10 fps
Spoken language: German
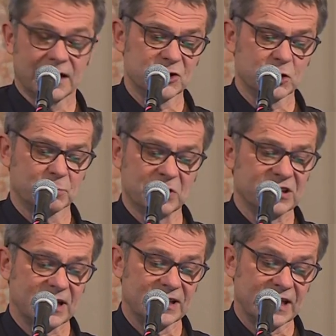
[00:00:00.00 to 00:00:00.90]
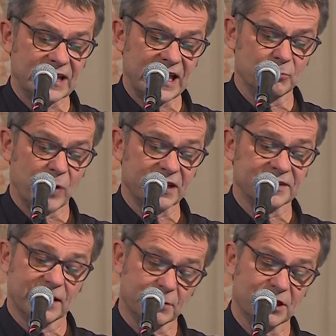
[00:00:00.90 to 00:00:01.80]
Ein Job, den keiner gern
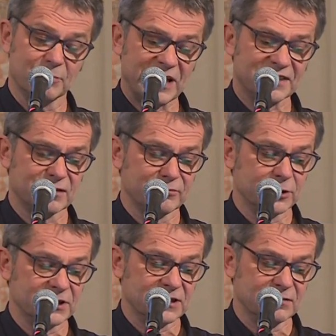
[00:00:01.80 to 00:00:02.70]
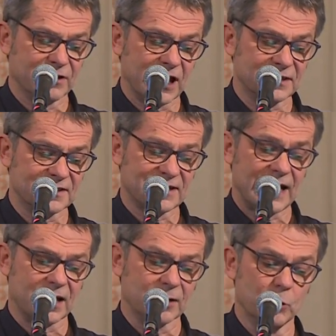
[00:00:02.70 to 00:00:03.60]
machte, aber die meisten von ihnen waren
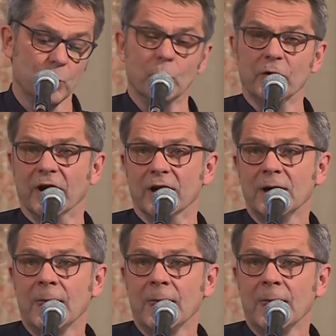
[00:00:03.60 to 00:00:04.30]
Tagelöhner,